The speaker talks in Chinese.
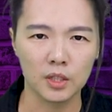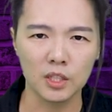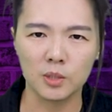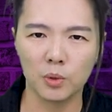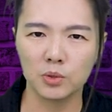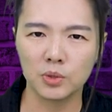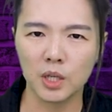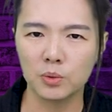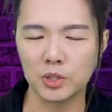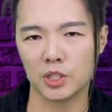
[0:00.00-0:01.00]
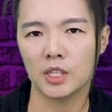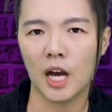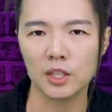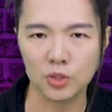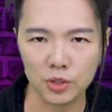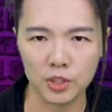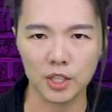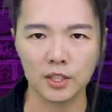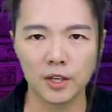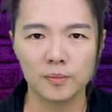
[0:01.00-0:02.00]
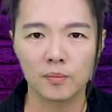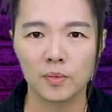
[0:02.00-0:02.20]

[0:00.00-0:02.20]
你怎么会去在乎其他的事情呢？